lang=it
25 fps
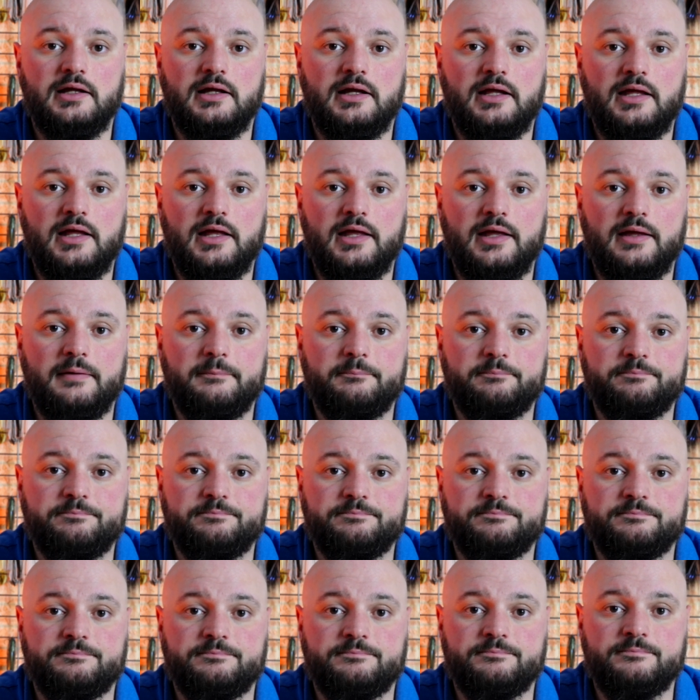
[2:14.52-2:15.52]

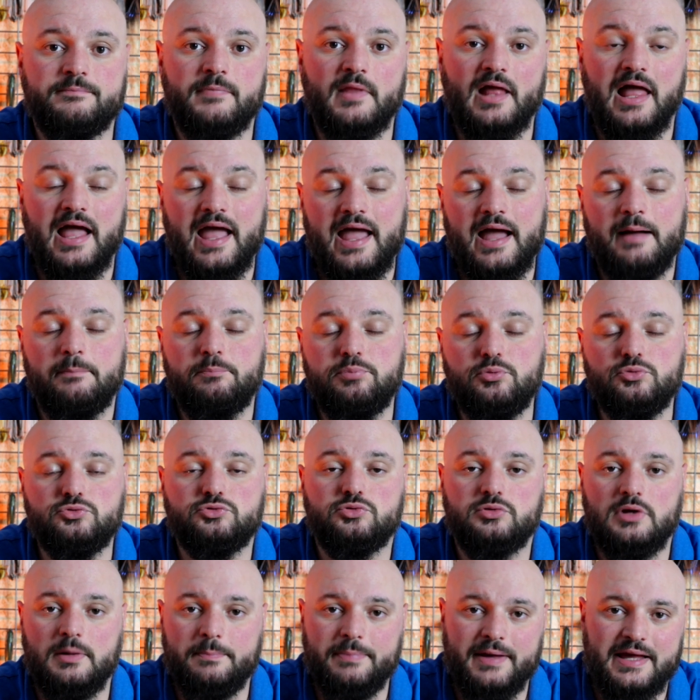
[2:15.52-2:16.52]
ehm, è
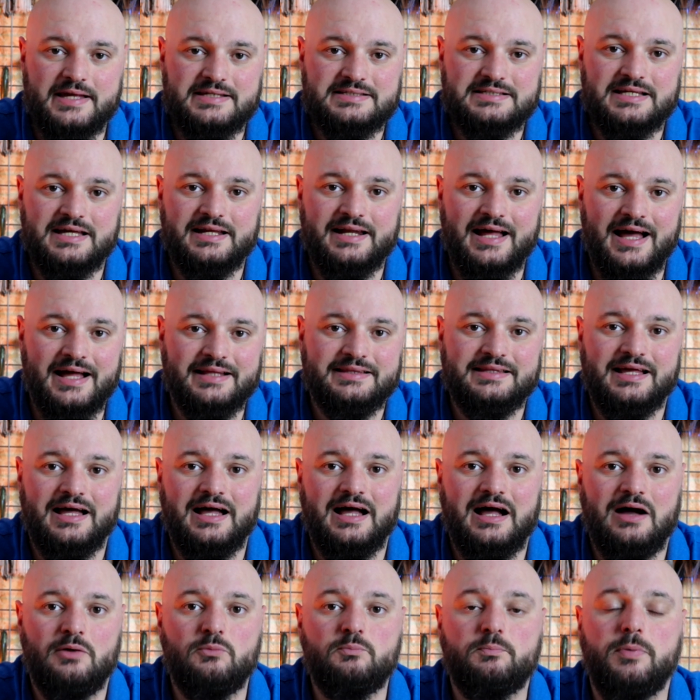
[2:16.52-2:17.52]
appunto una pesca
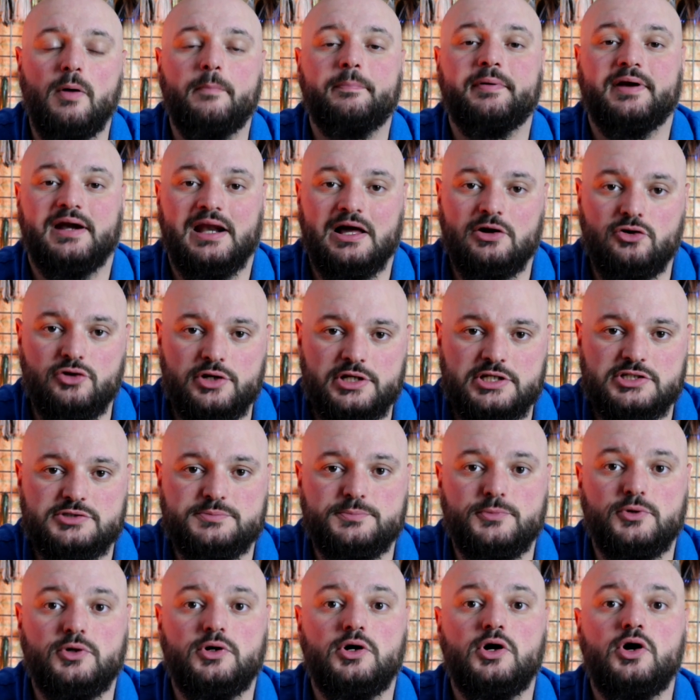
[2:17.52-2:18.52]
nata un po' per
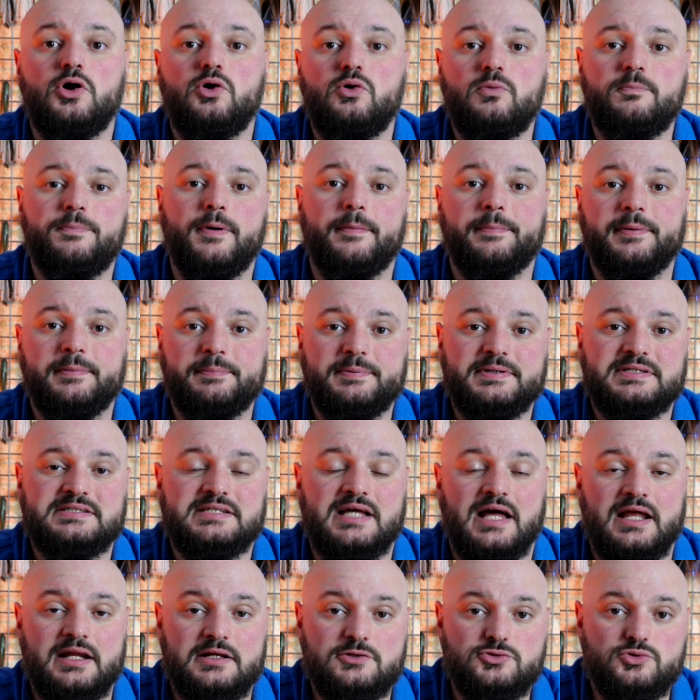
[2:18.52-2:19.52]
l'agonismo, un po' per
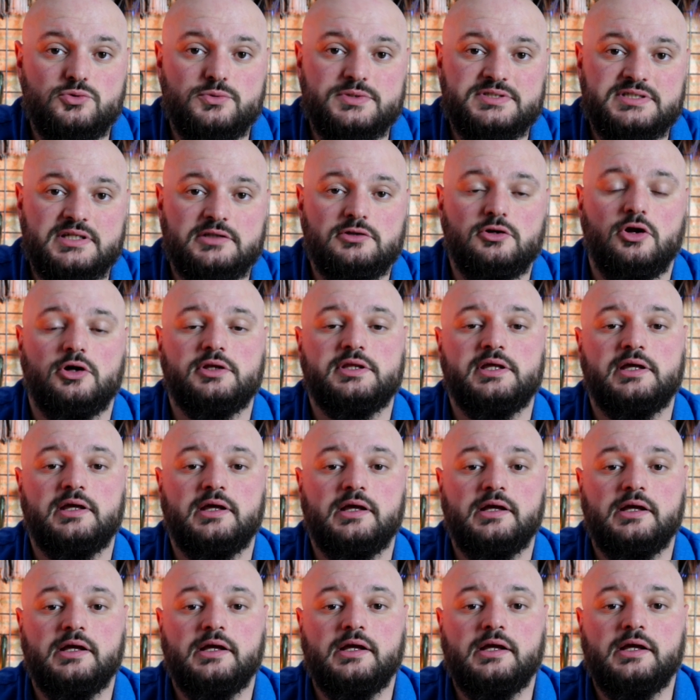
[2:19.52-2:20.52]
pescare su queste trote
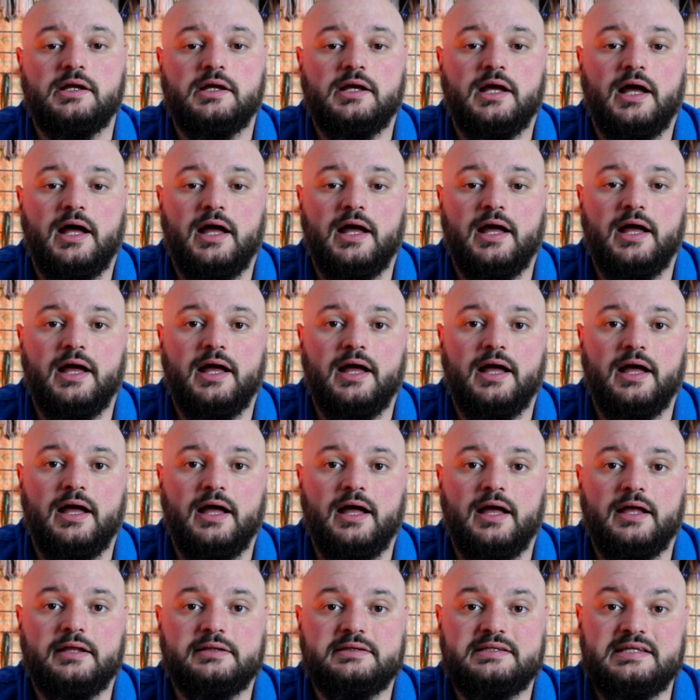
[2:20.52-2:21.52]

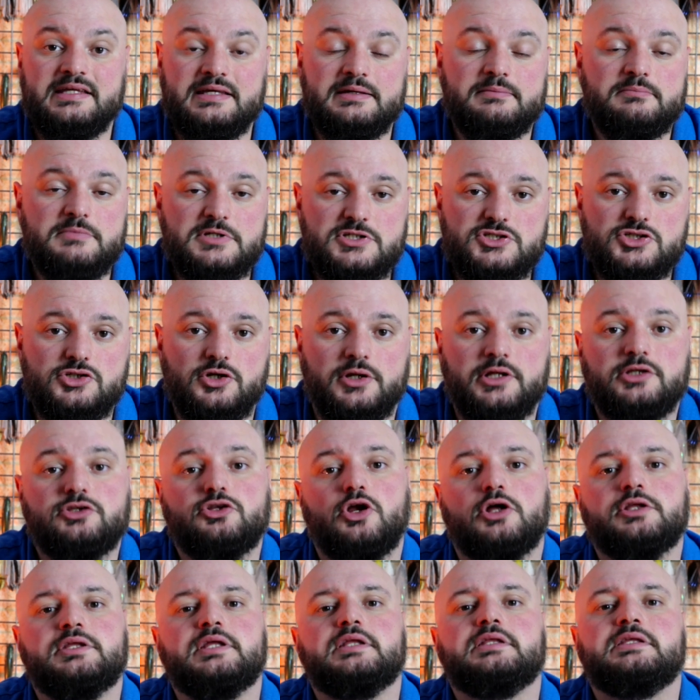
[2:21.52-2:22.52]
eh, di missione
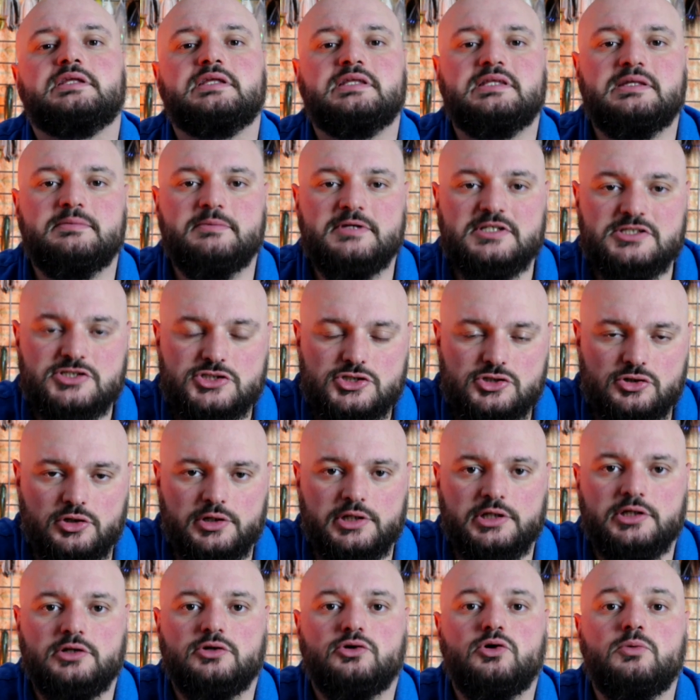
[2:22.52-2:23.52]
trote di
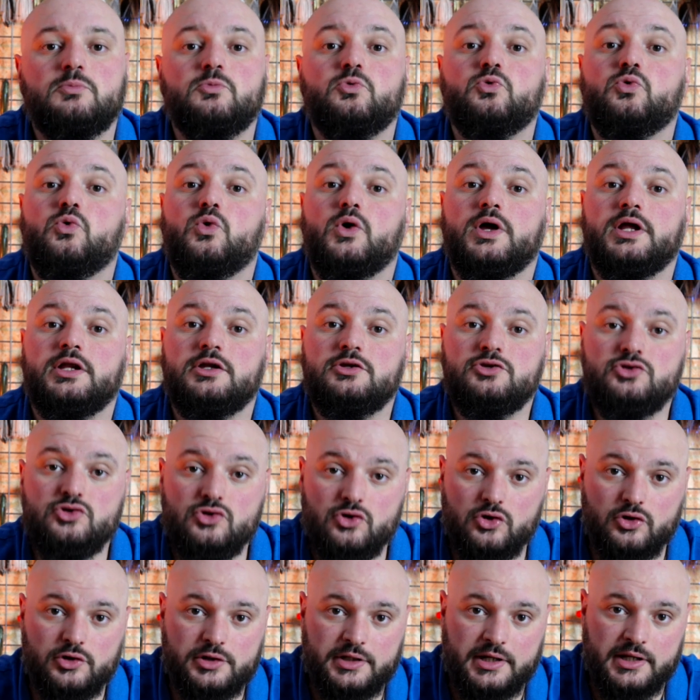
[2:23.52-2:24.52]
dimensioni comunque
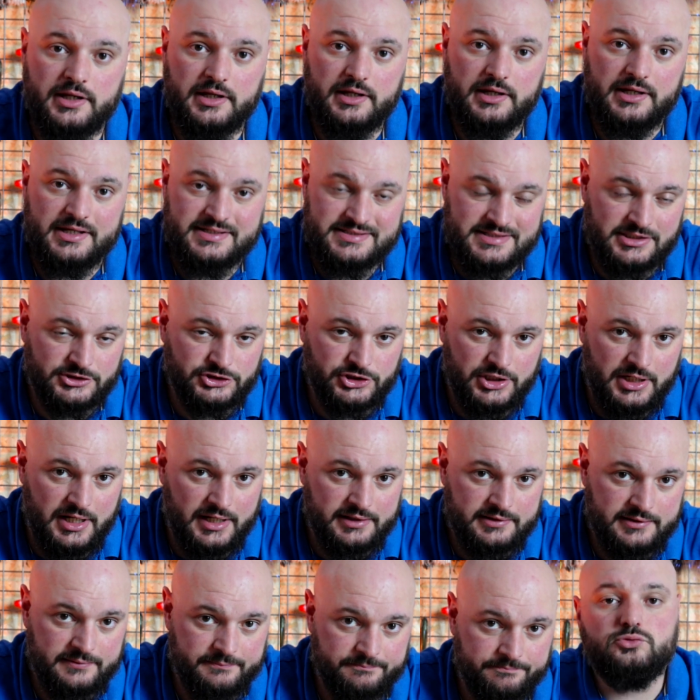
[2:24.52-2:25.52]
non
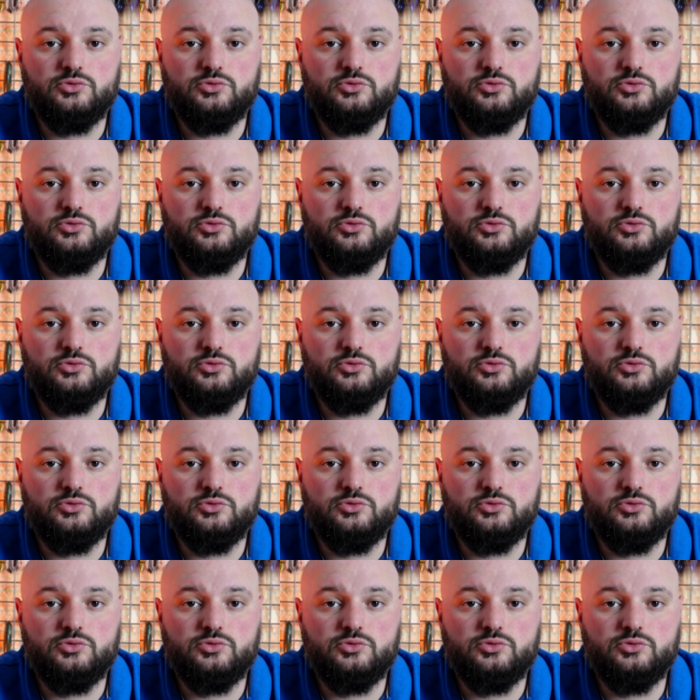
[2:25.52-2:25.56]
esagerate.